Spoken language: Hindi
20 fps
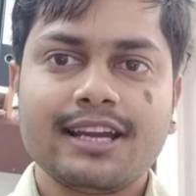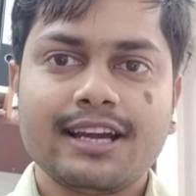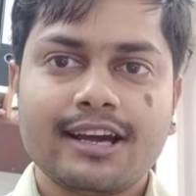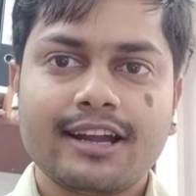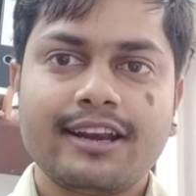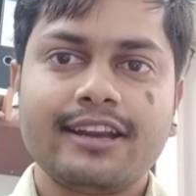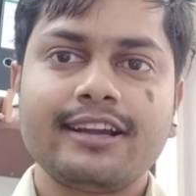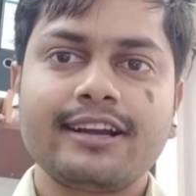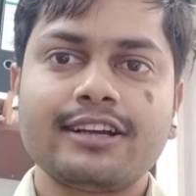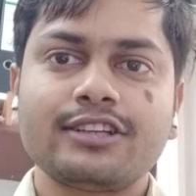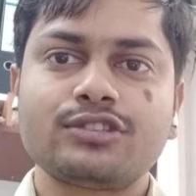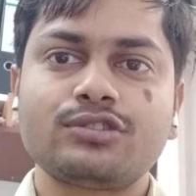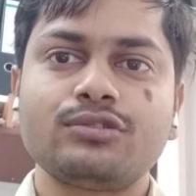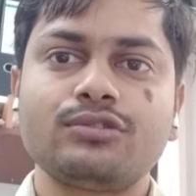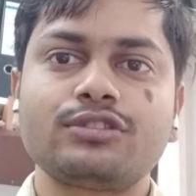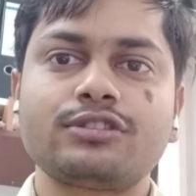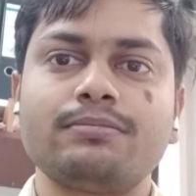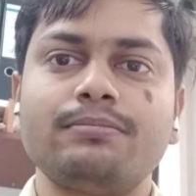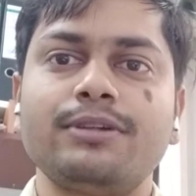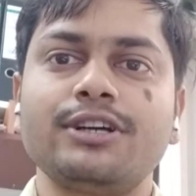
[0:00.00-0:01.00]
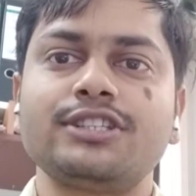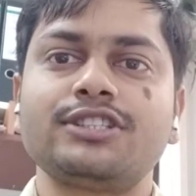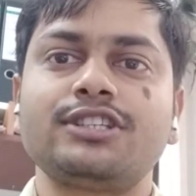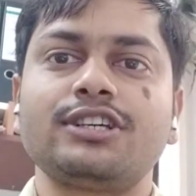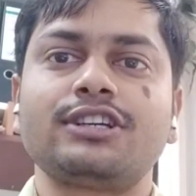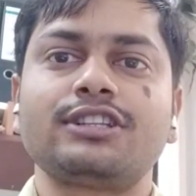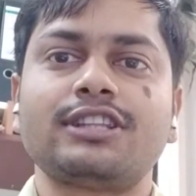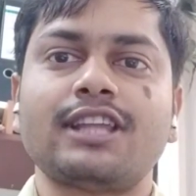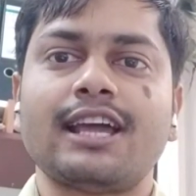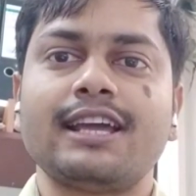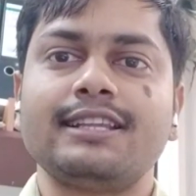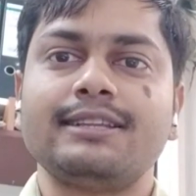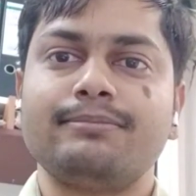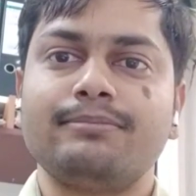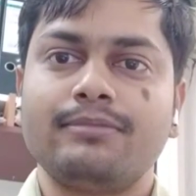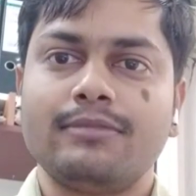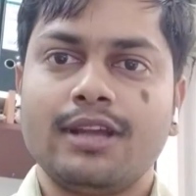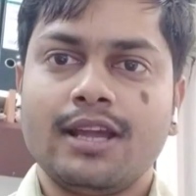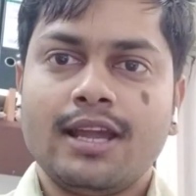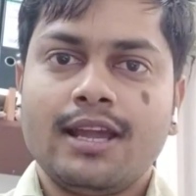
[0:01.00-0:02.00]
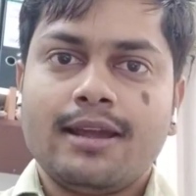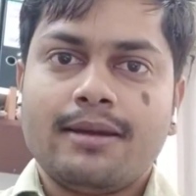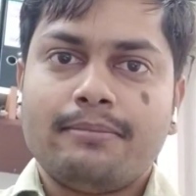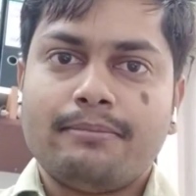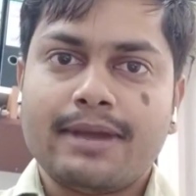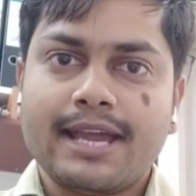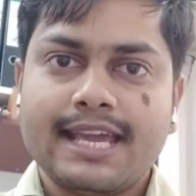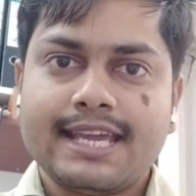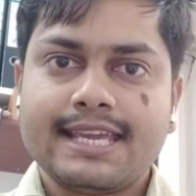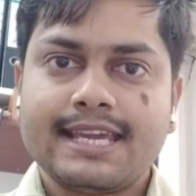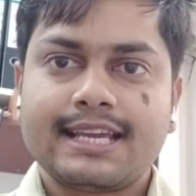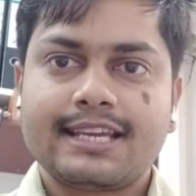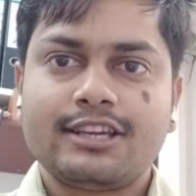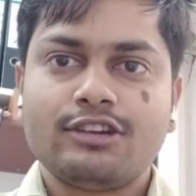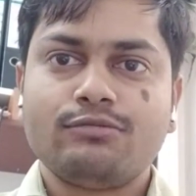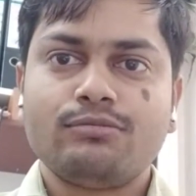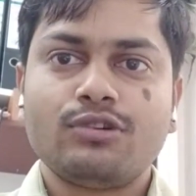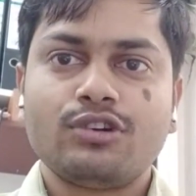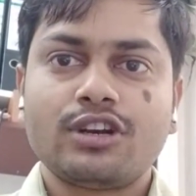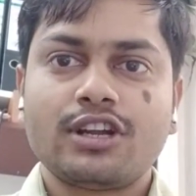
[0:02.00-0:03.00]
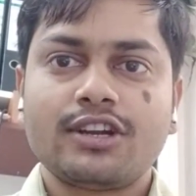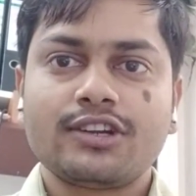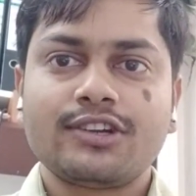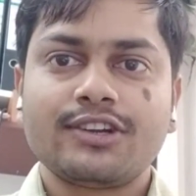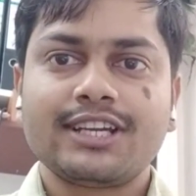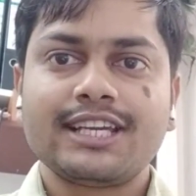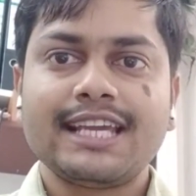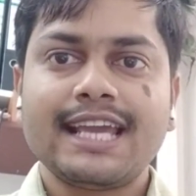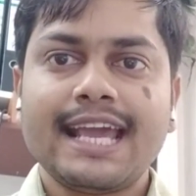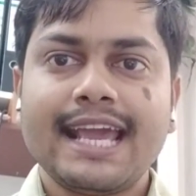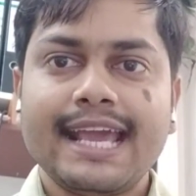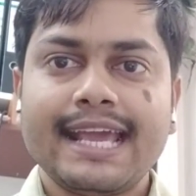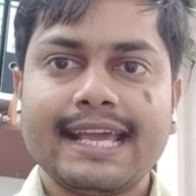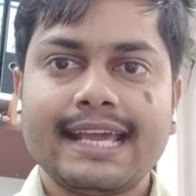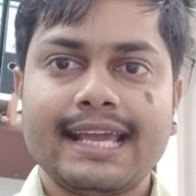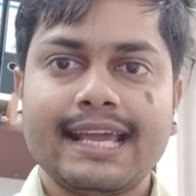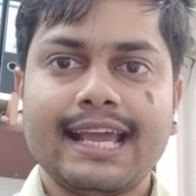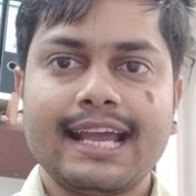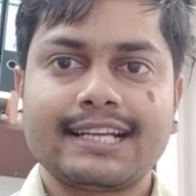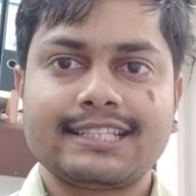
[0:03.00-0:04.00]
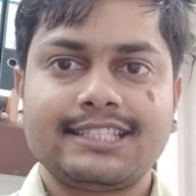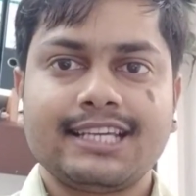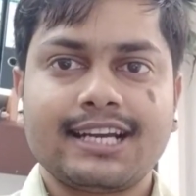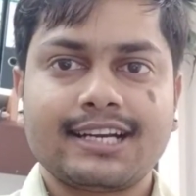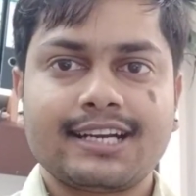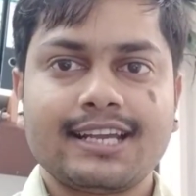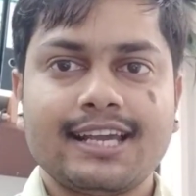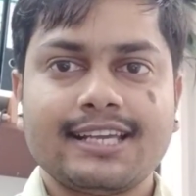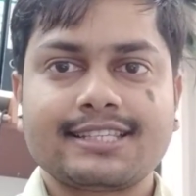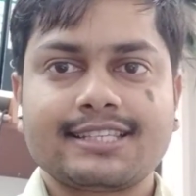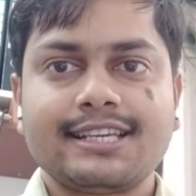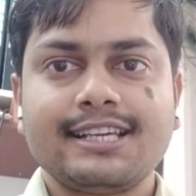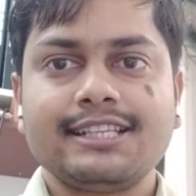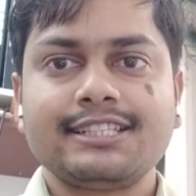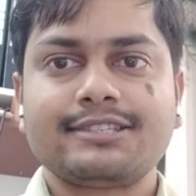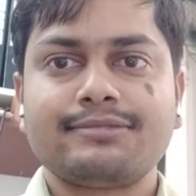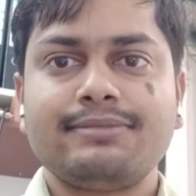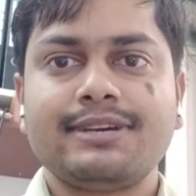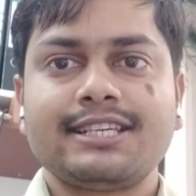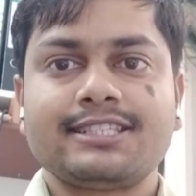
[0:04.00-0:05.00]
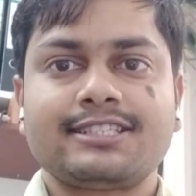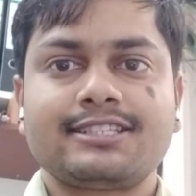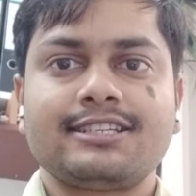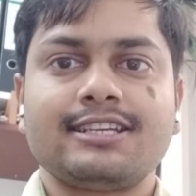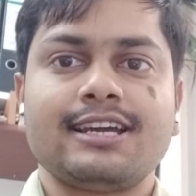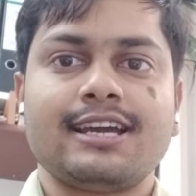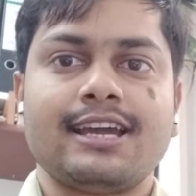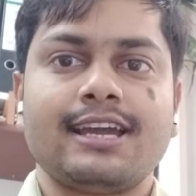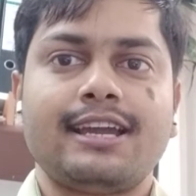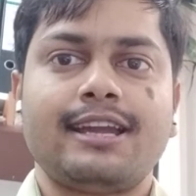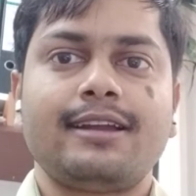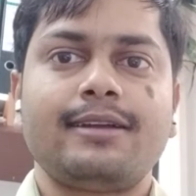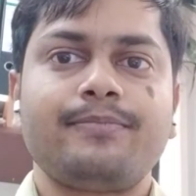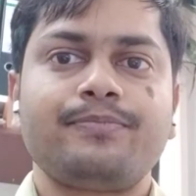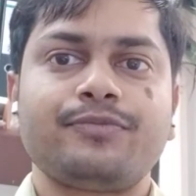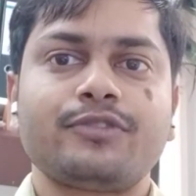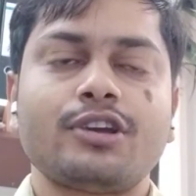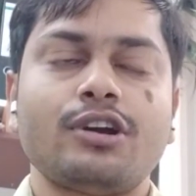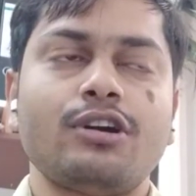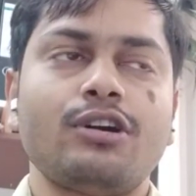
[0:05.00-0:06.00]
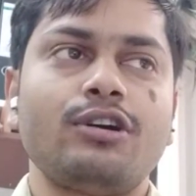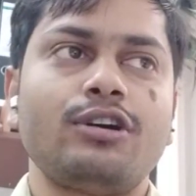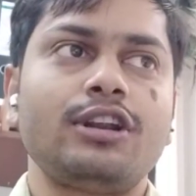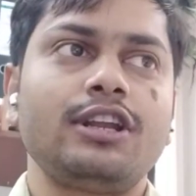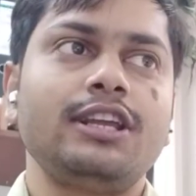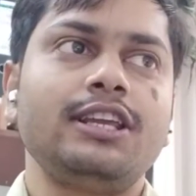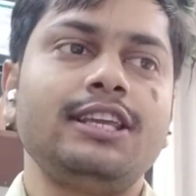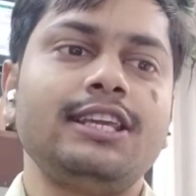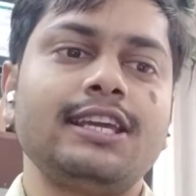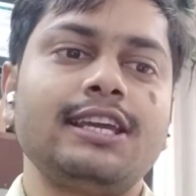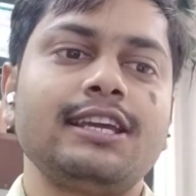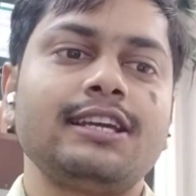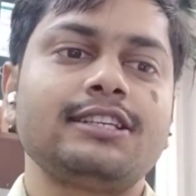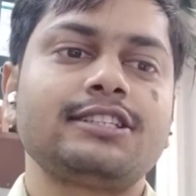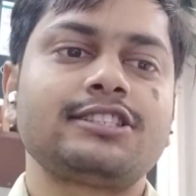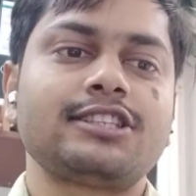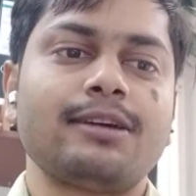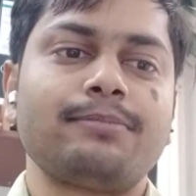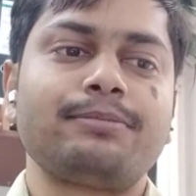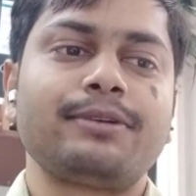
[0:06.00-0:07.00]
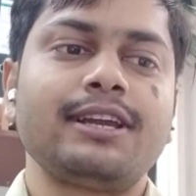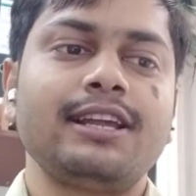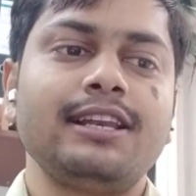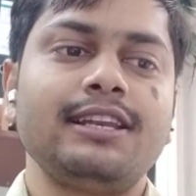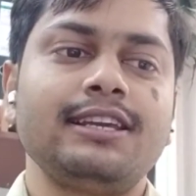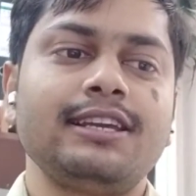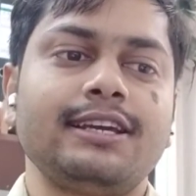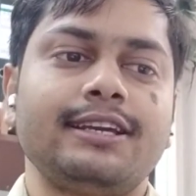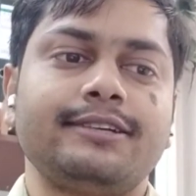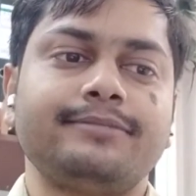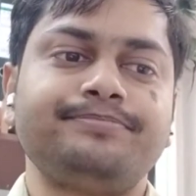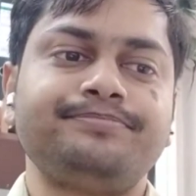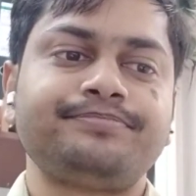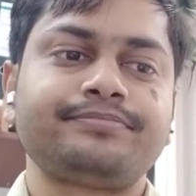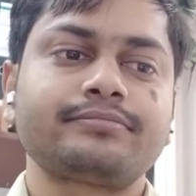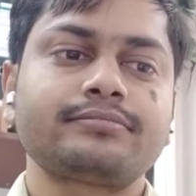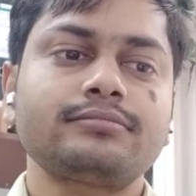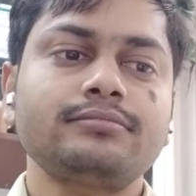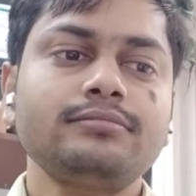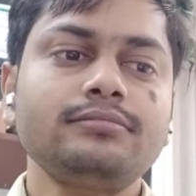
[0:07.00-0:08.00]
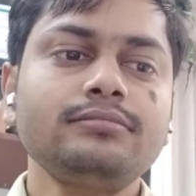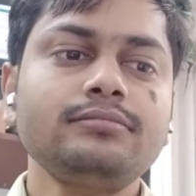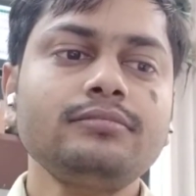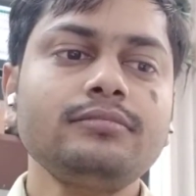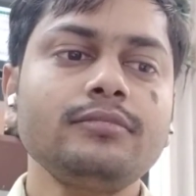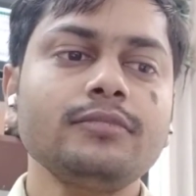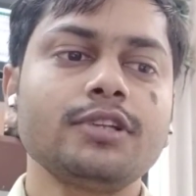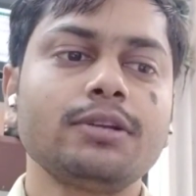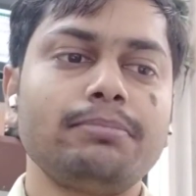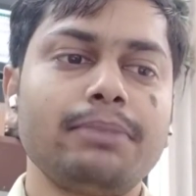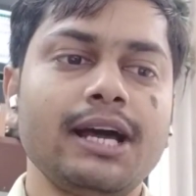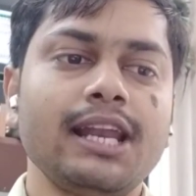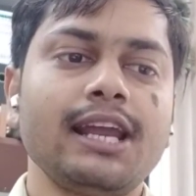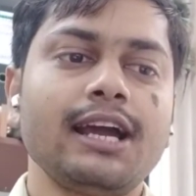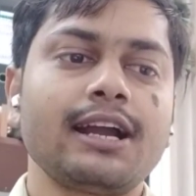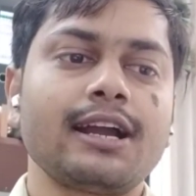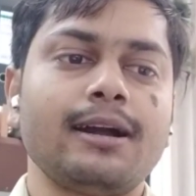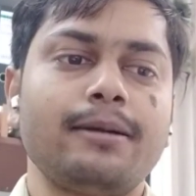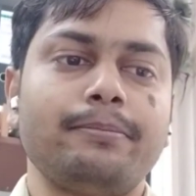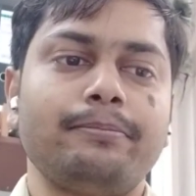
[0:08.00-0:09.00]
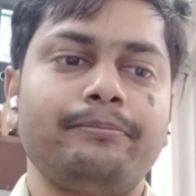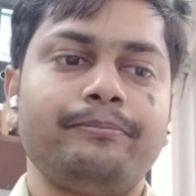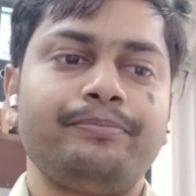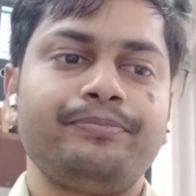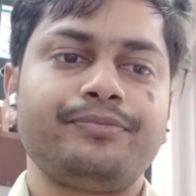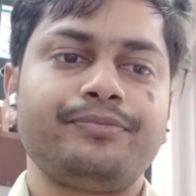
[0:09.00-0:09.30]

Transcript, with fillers: लिए अर्निंग का सोर्स बन सकता है मैं ये क्यों बोल रहा हूँ क्योंकि ये एग्जैक्ट स्किल्स बेस्ड है और ये सबके लिए है पहला काम